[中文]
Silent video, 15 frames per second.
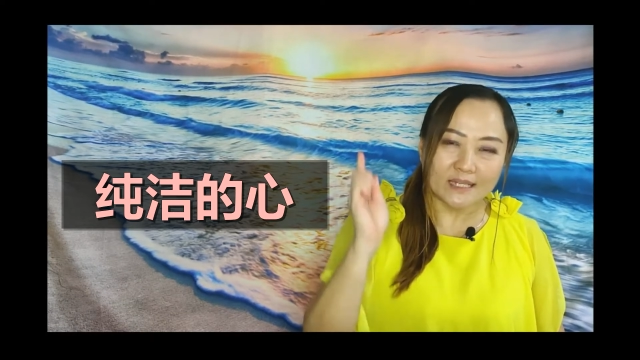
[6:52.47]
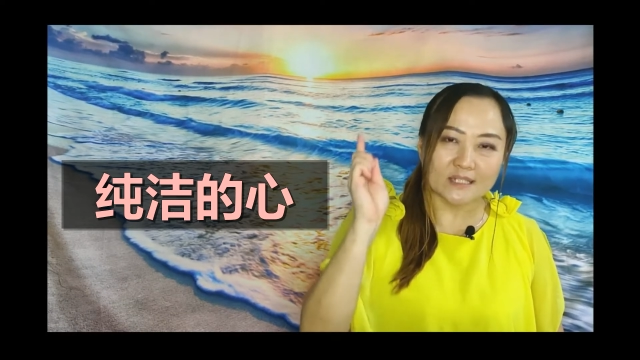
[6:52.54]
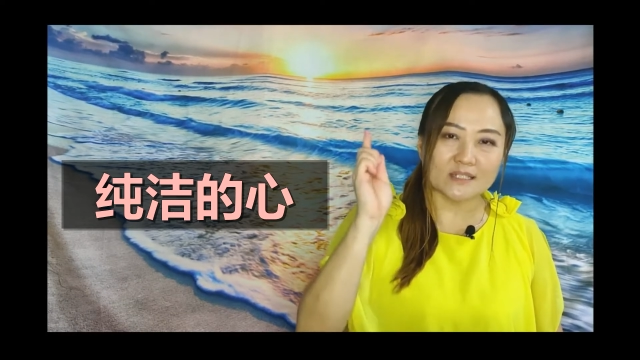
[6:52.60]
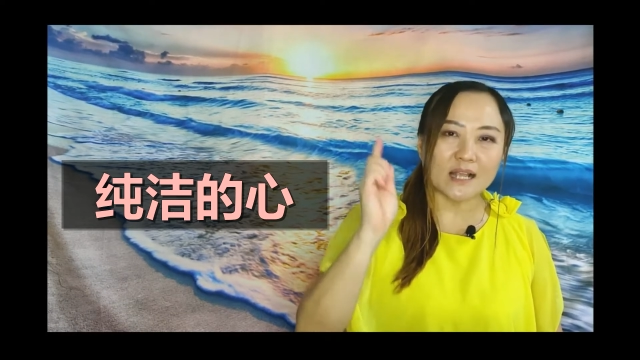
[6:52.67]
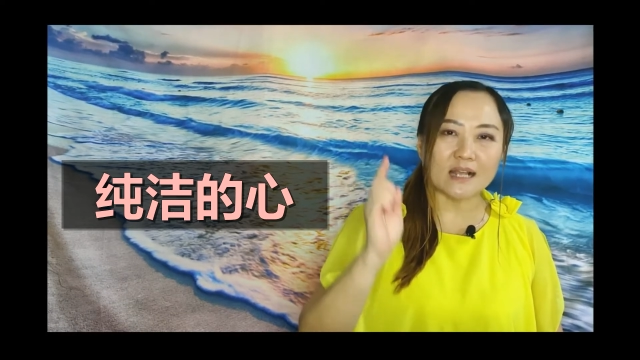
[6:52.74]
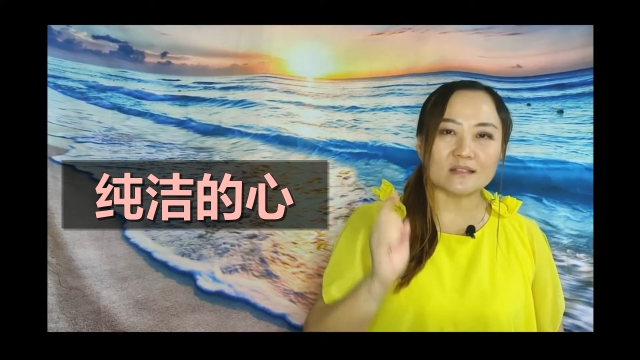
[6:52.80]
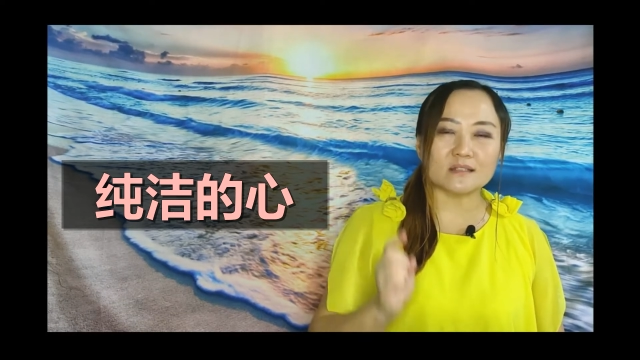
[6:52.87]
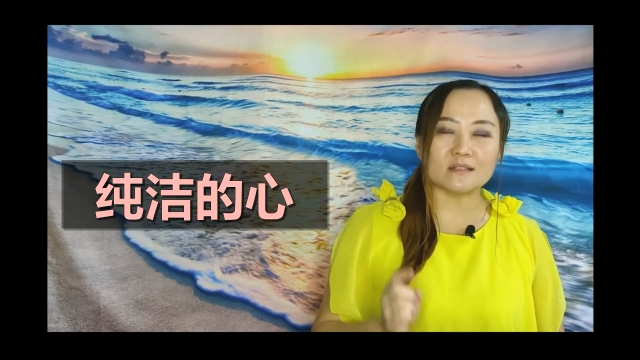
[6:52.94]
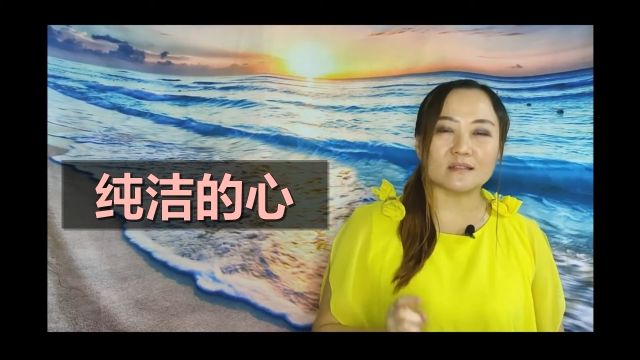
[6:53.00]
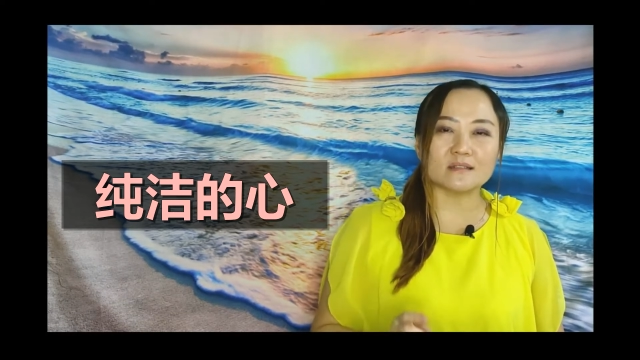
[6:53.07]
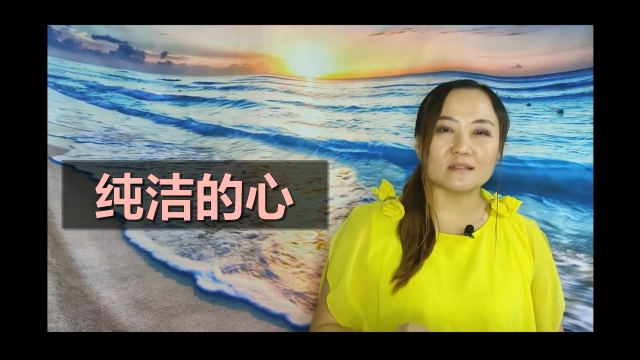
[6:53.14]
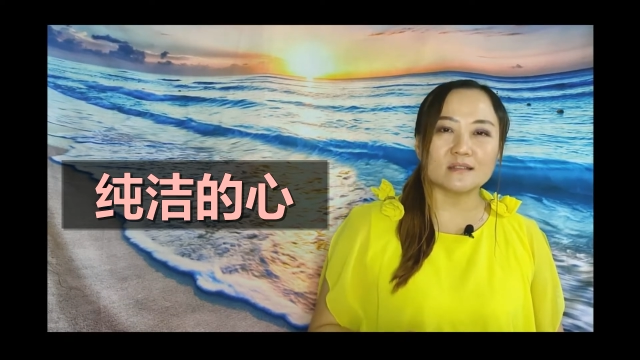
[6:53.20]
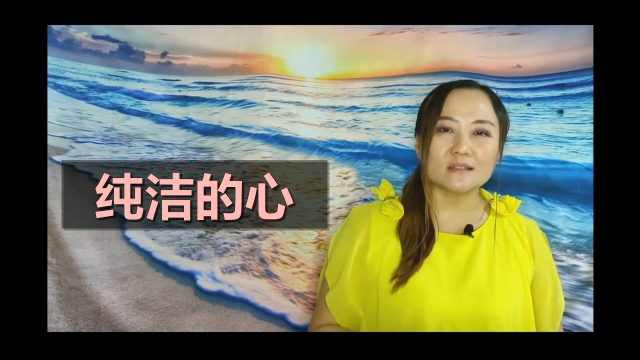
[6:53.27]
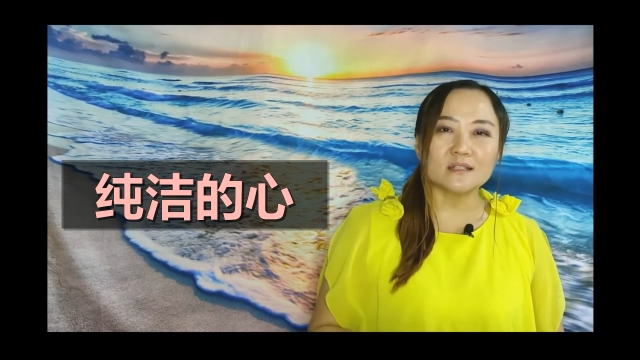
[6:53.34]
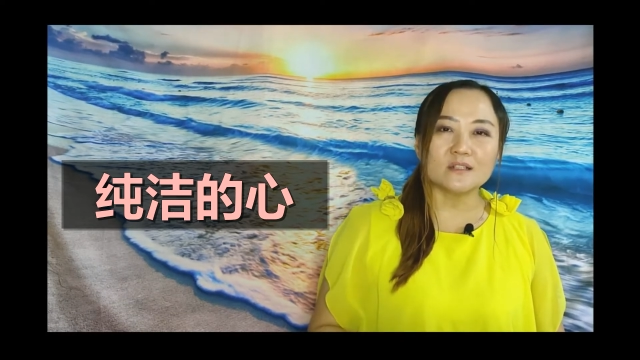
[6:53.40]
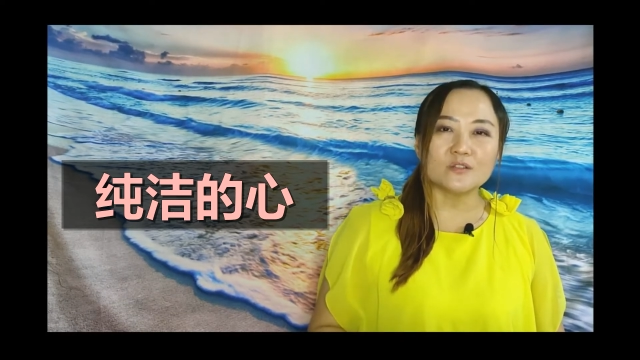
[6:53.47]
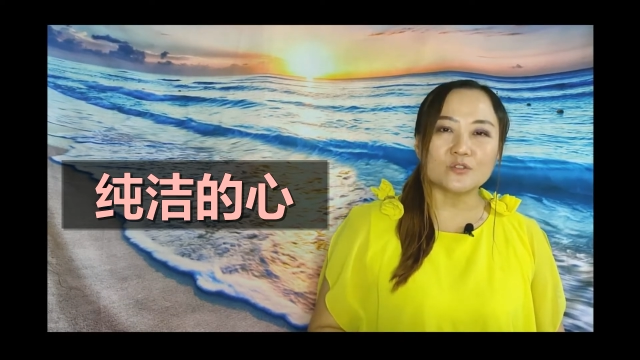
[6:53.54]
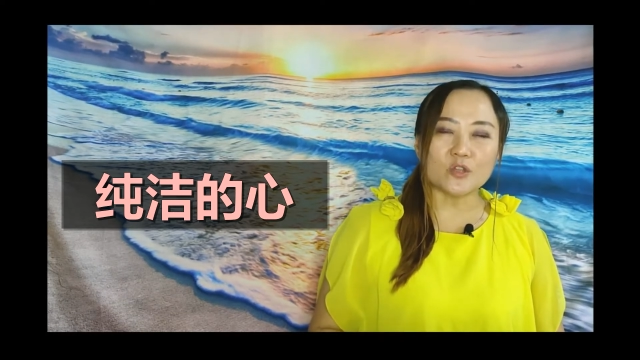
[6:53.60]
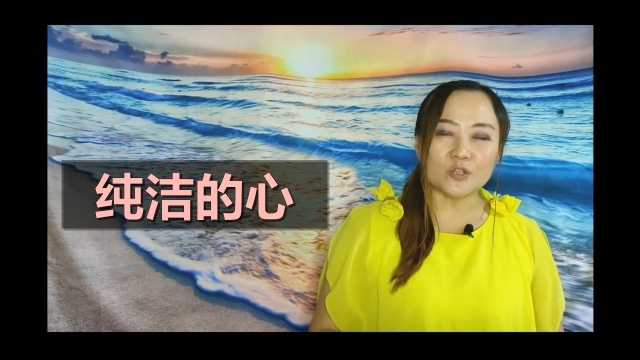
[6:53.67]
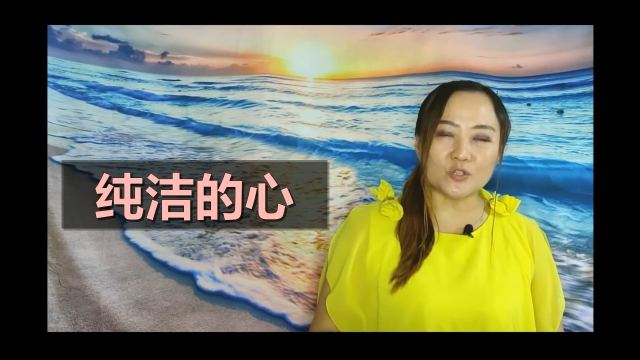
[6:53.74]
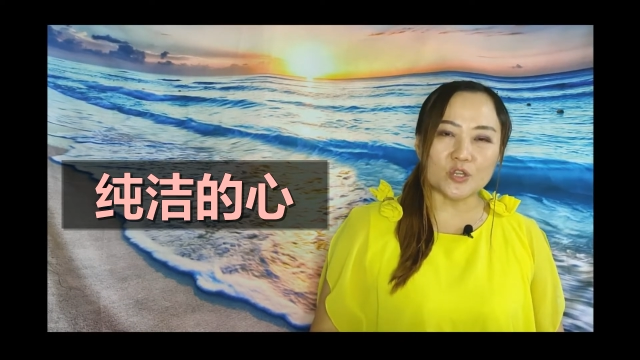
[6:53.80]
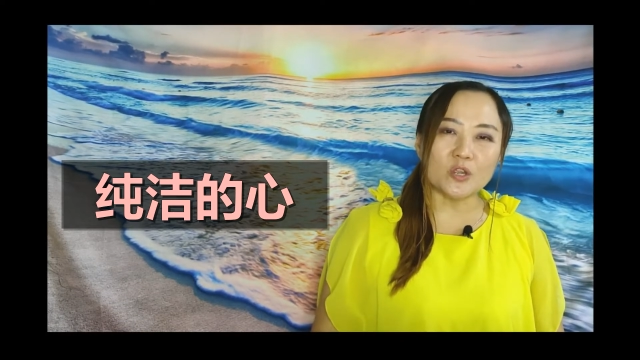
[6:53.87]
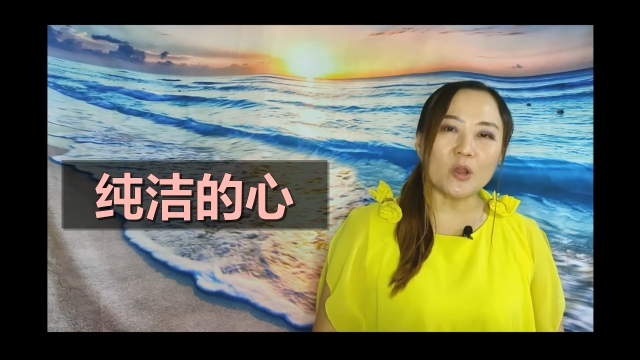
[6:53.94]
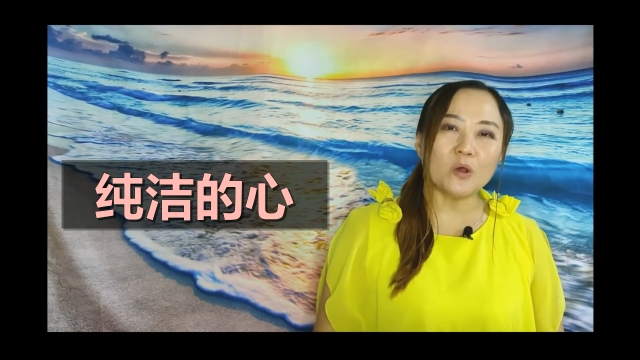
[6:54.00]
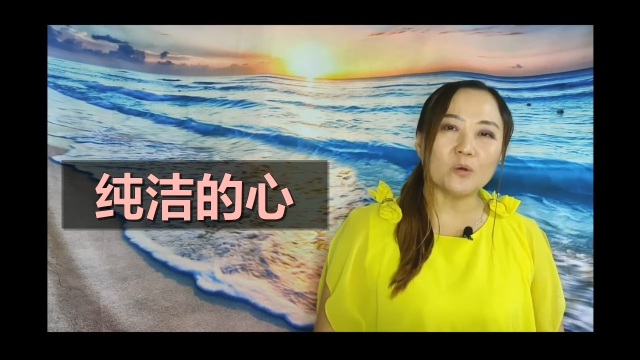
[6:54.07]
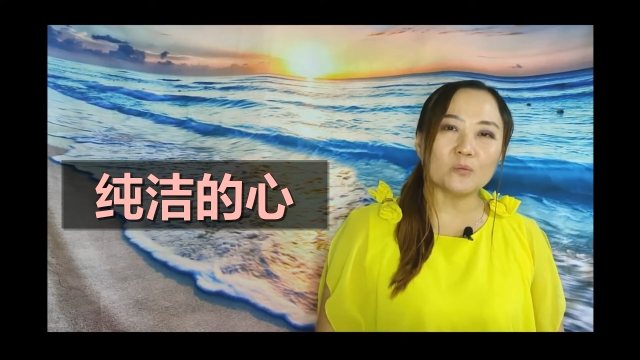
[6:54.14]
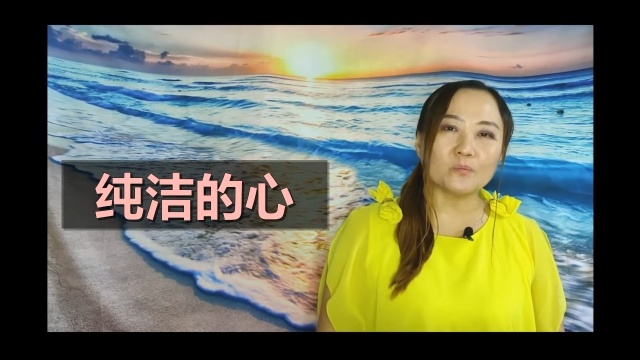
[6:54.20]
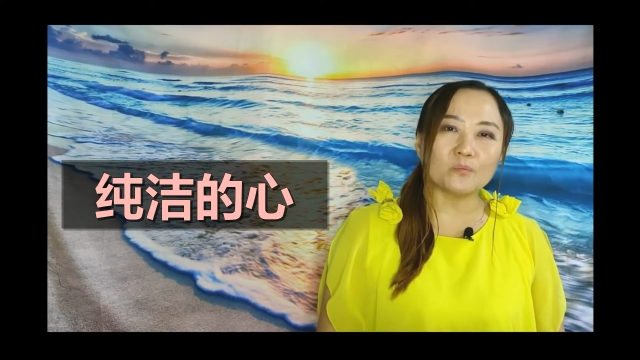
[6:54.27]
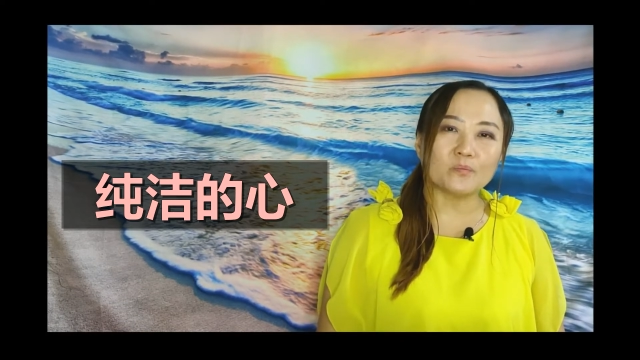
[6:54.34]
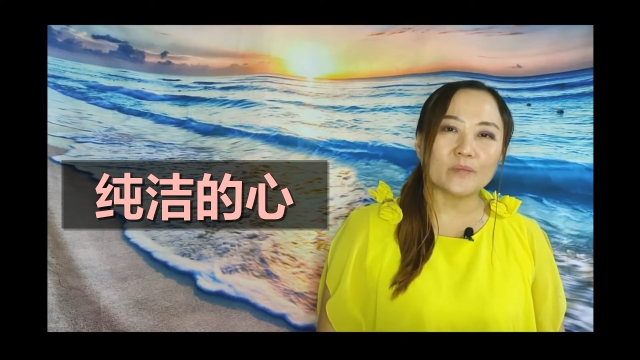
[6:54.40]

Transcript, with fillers: 弟杀死，所以最后，